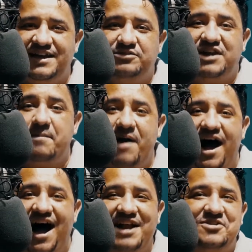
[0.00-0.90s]

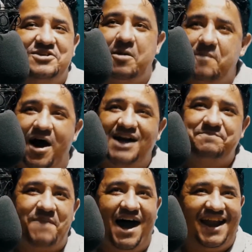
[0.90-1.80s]
trabalho não
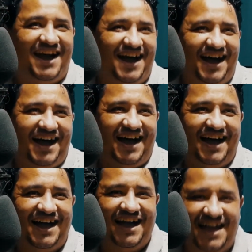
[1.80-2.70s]
pode
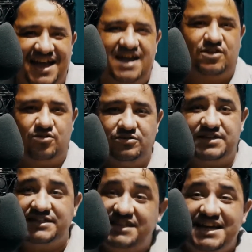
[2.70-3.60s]
parar. Com
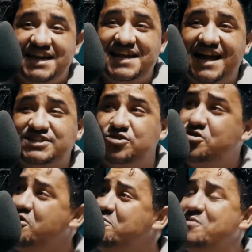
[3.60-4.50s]
cem dias o
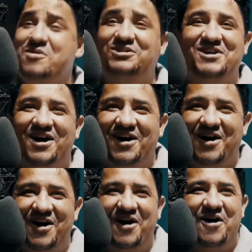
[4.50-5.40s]
rumo
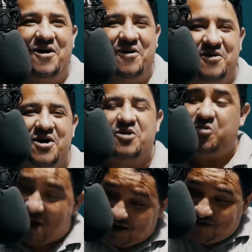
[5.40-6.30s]
mudou.
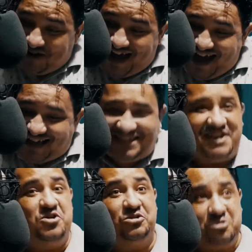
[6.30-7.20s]
Coelho
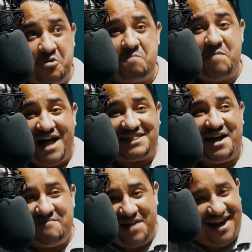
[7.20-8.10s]
Neto em outro
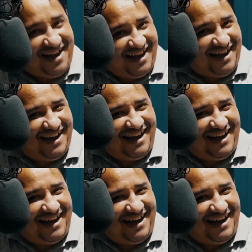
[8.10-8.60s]
patamar.